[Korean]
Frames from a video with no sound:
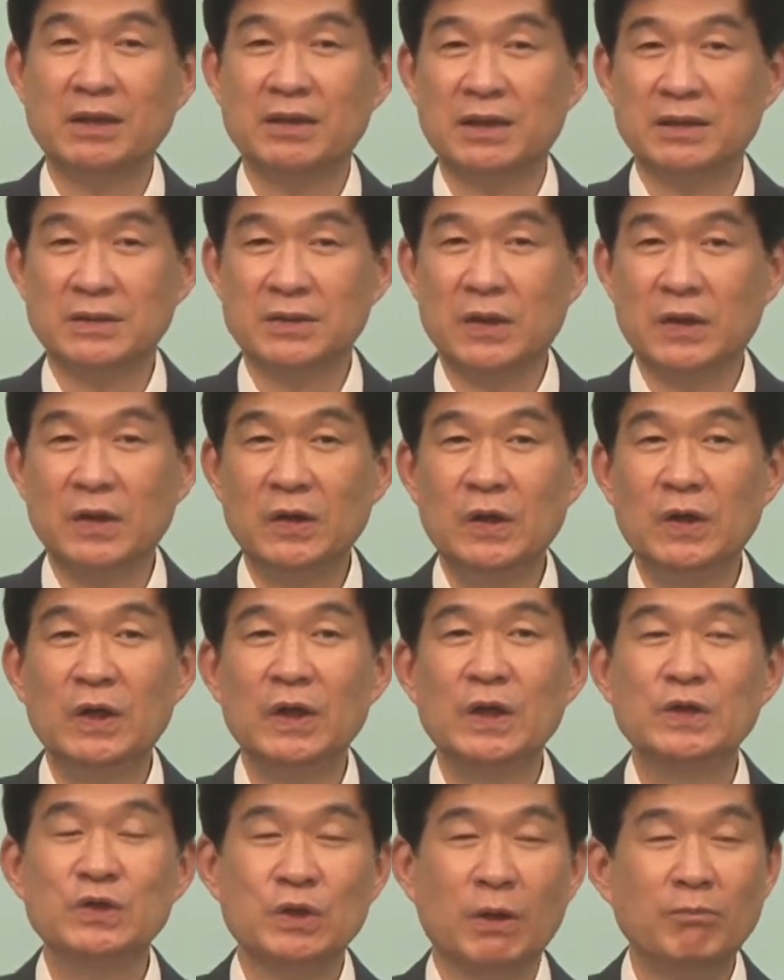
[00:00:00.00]
그래서
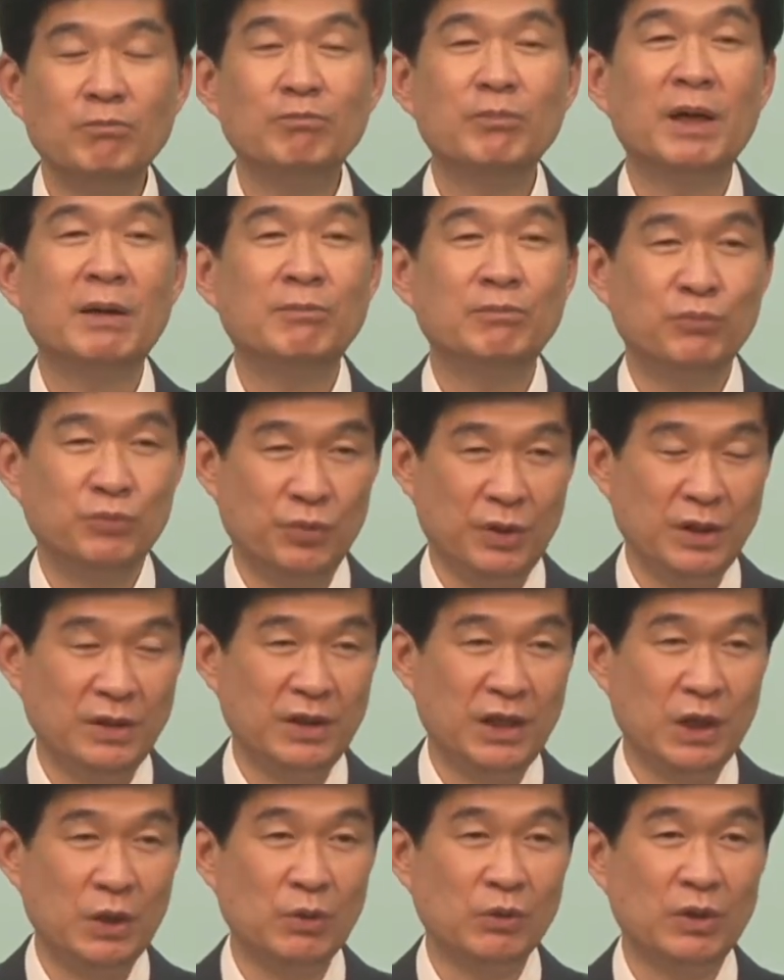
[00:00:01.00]
전반부의
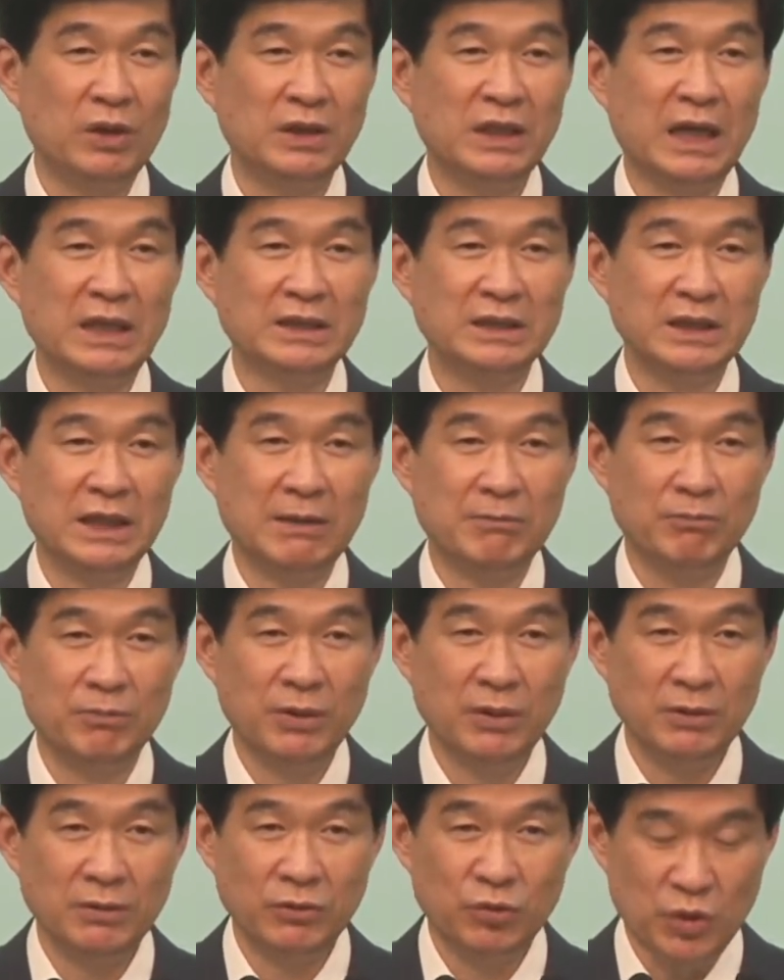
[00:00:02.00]
내용을 다시
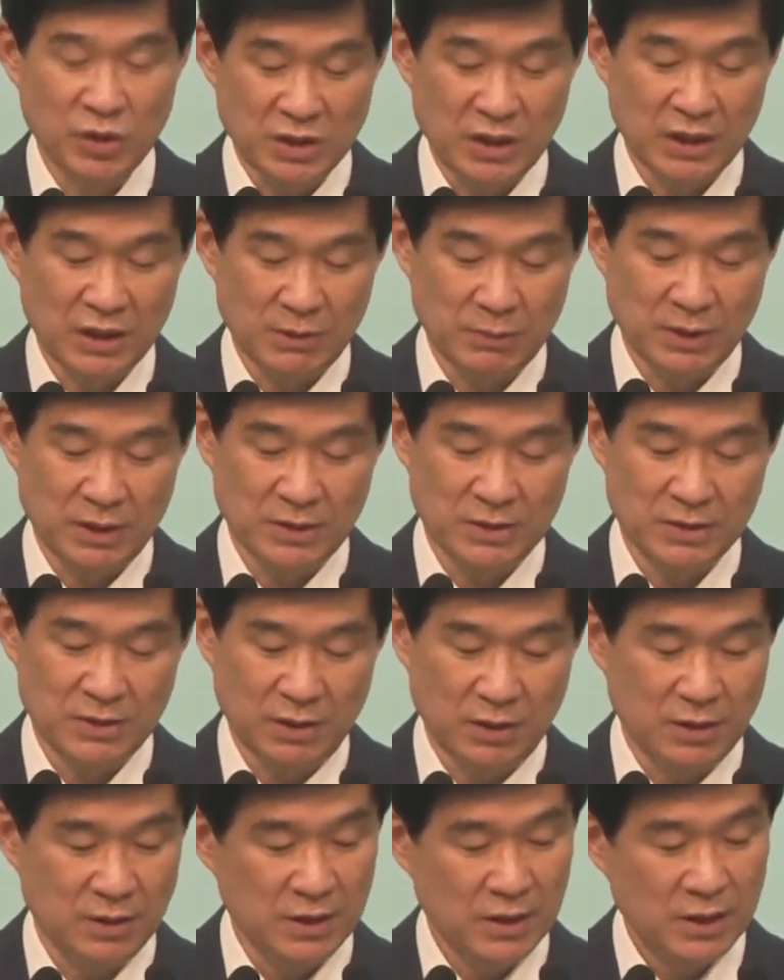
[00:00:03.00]
한번
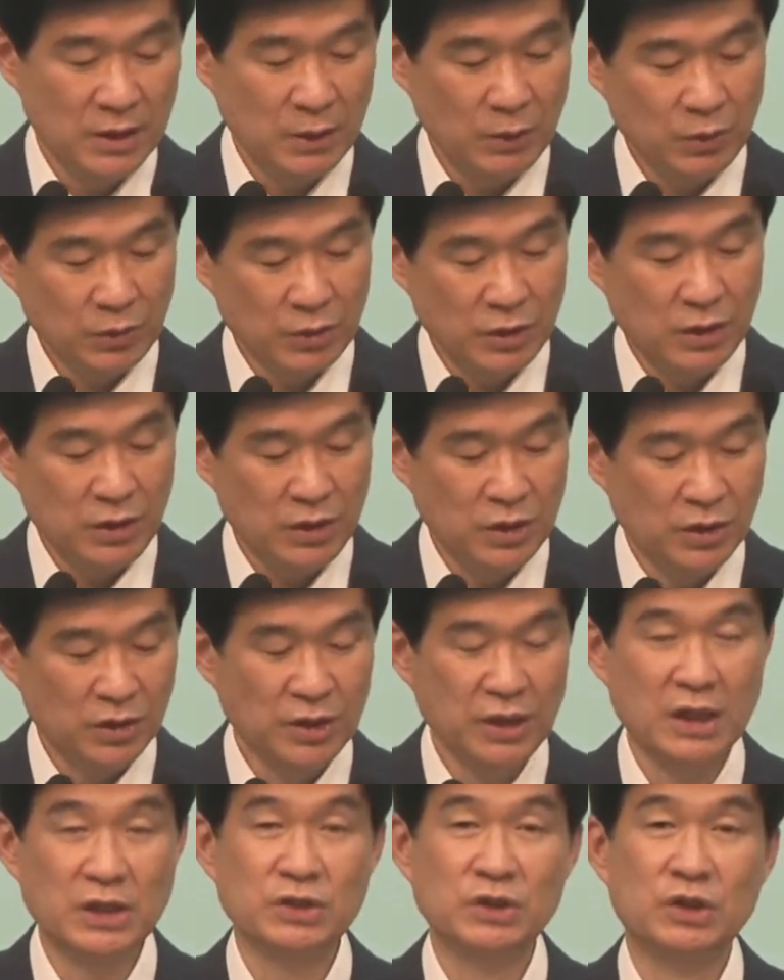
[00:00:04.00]
되새기면서 오늘
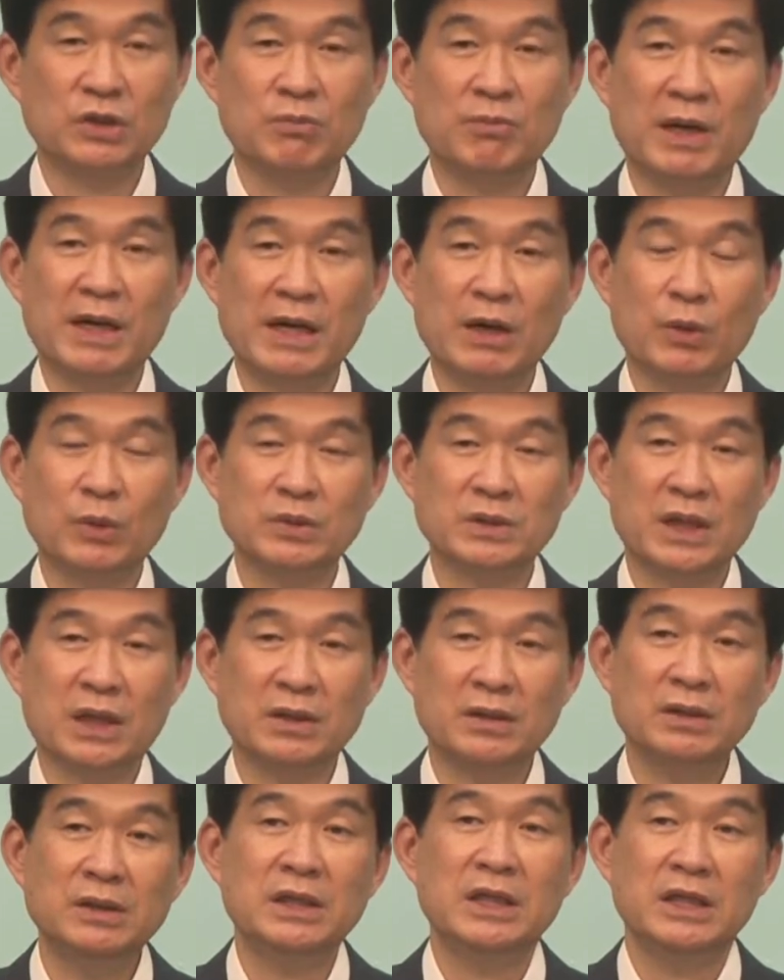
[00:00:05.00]
여기에서 말하고자
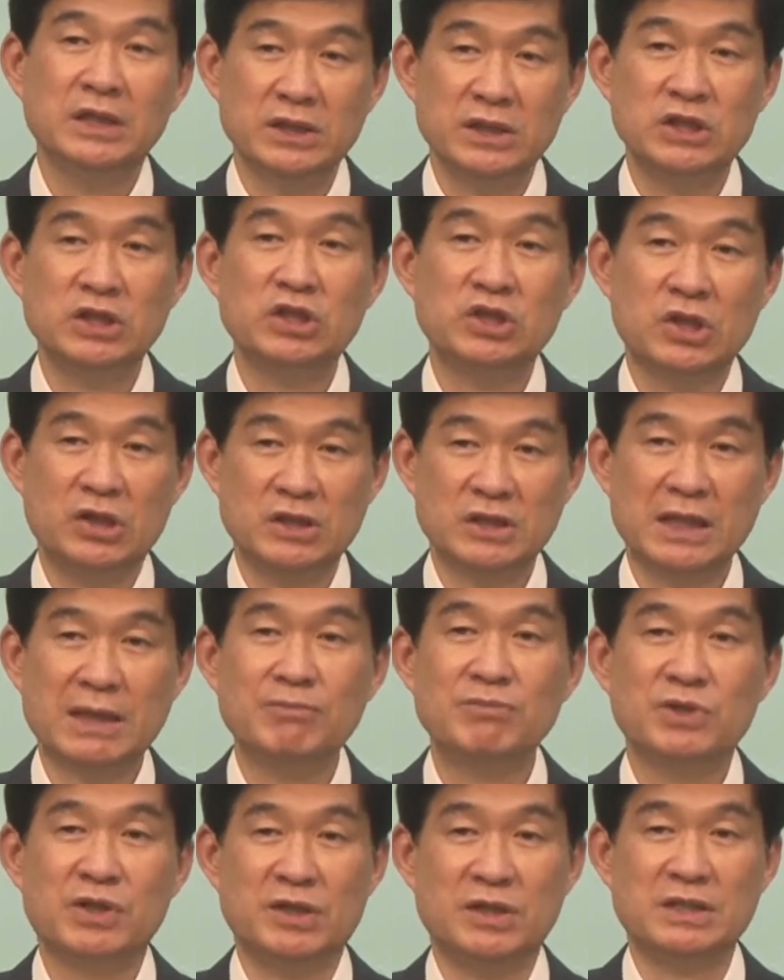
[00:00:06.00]
하는 2절,
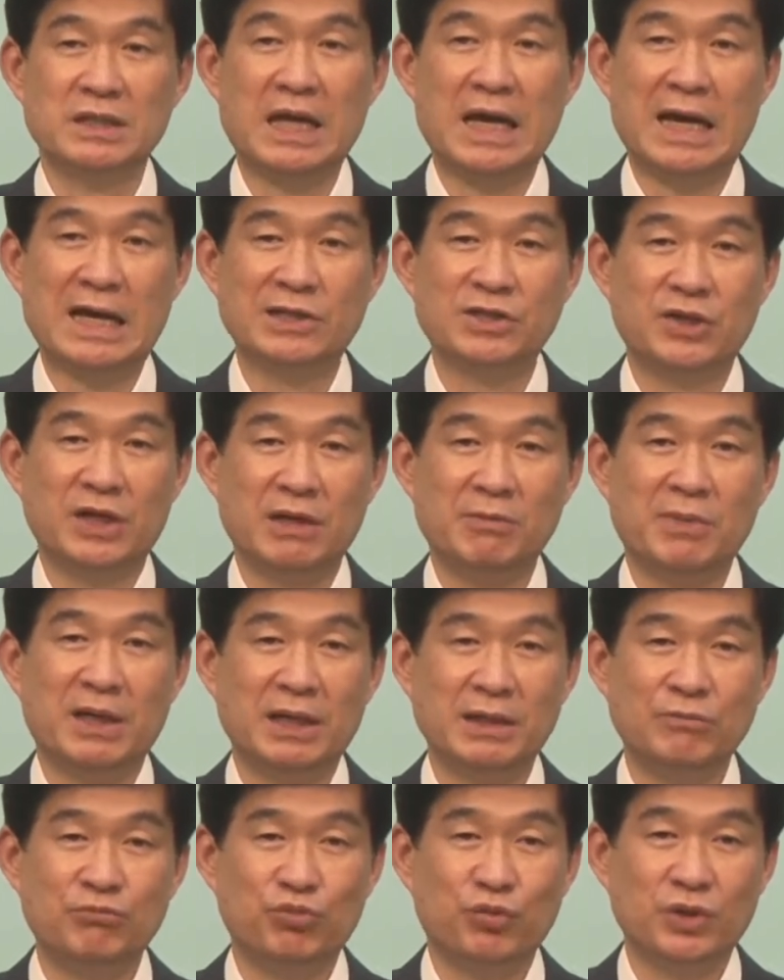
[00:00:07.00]
3절, 4절의
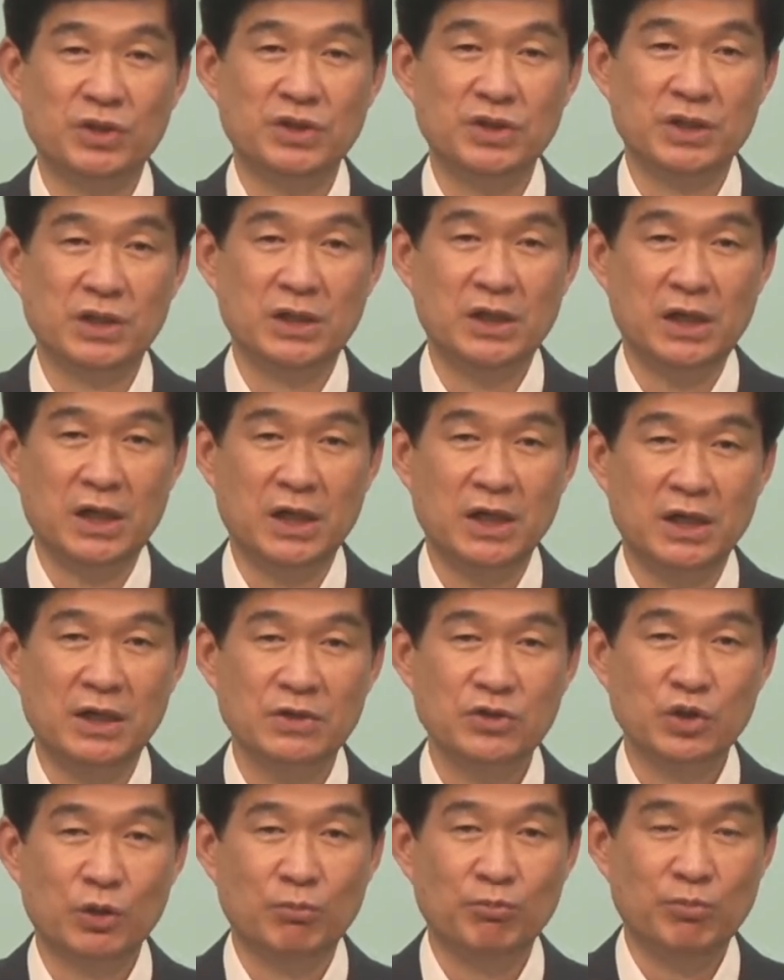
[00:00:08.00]
말이 무언지를
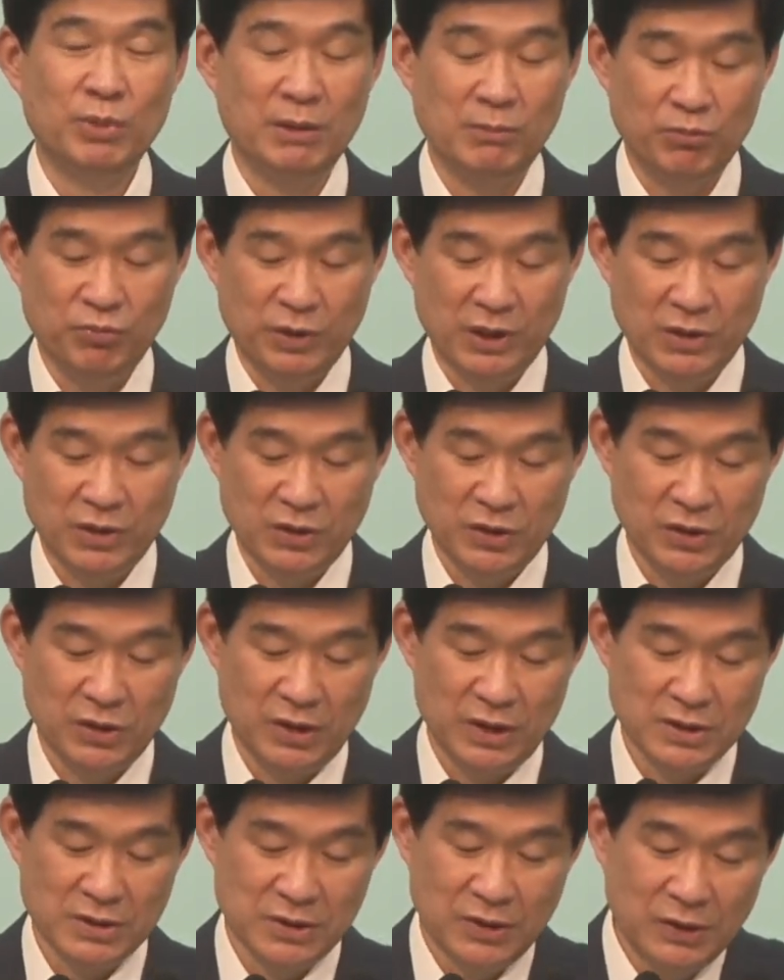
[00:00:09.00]
전반부와
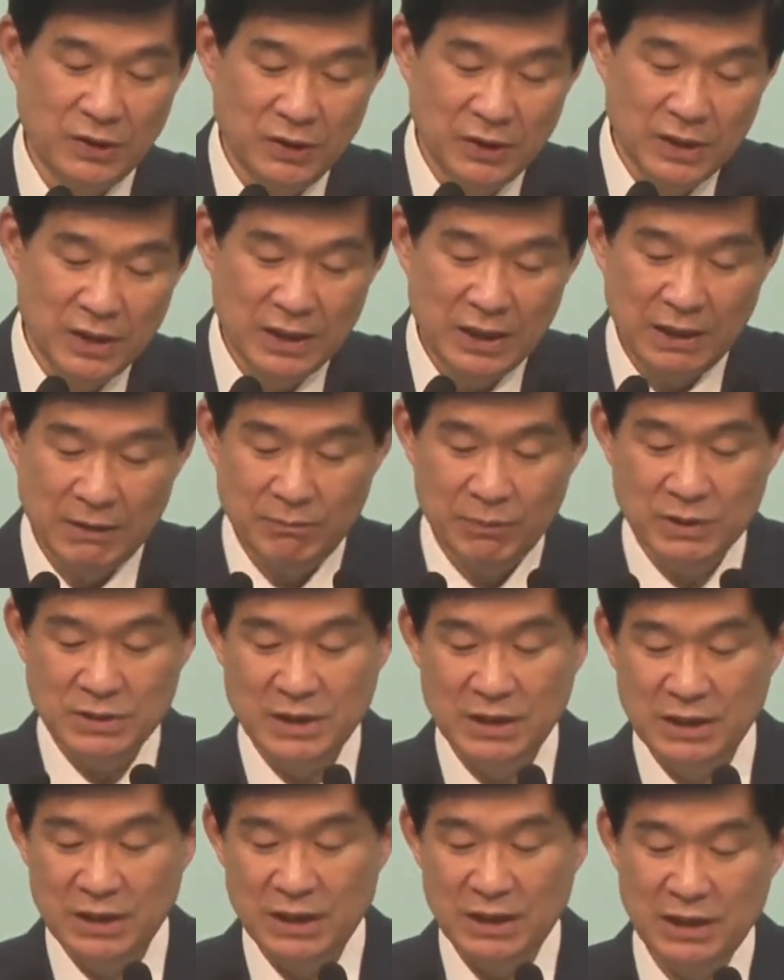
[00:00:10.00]
연결해서 한번
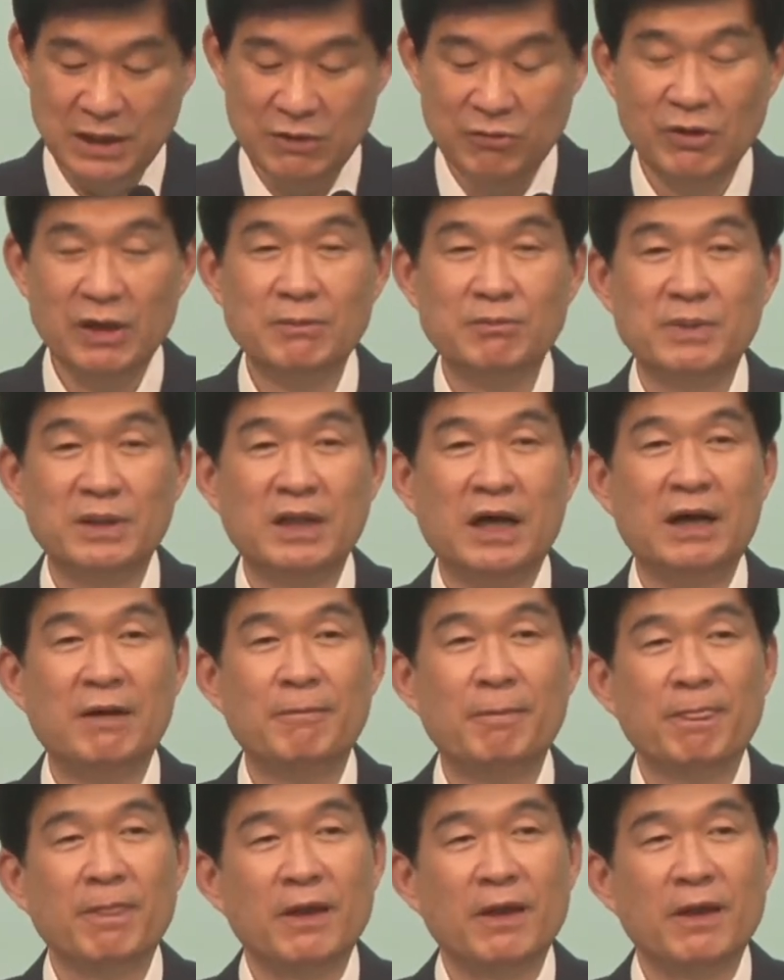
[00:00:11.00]
생각하려고 합니다.